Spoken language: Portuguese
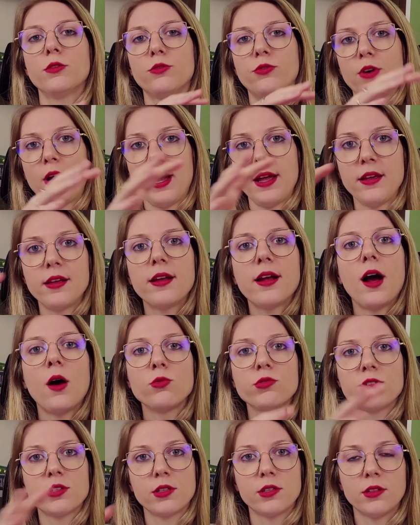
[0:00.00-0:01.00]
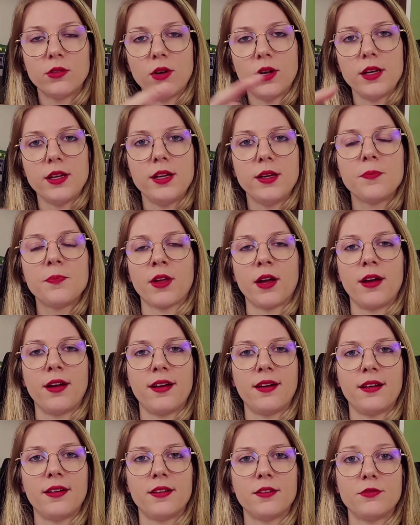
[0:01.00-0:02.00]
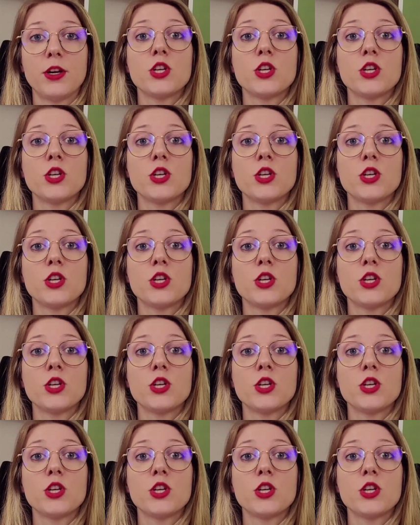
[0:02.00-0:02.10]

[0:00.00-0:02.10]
vai causando ali, é,